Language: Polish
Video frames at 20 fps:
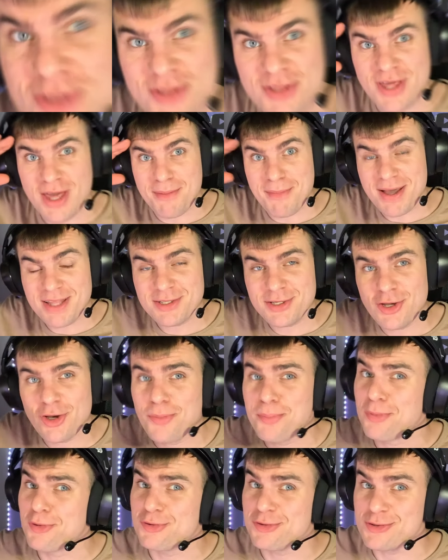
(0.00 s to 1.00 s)

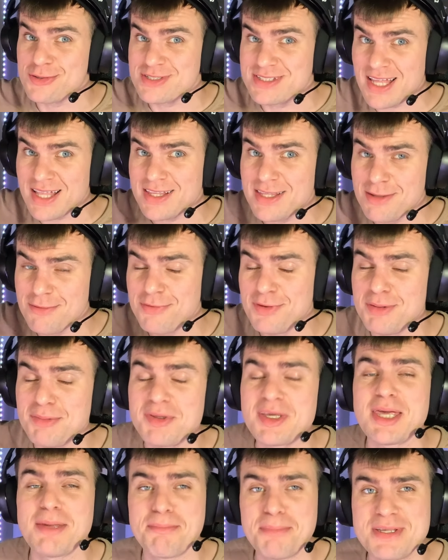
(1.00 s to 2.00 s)
Siemanko, pod ostatnim
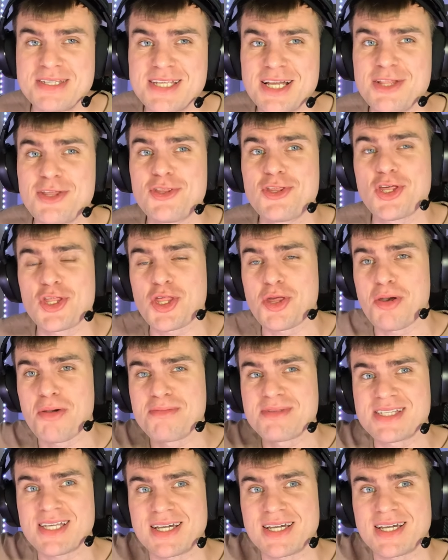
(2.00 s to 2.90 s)
filmikiem pisaliście, żebym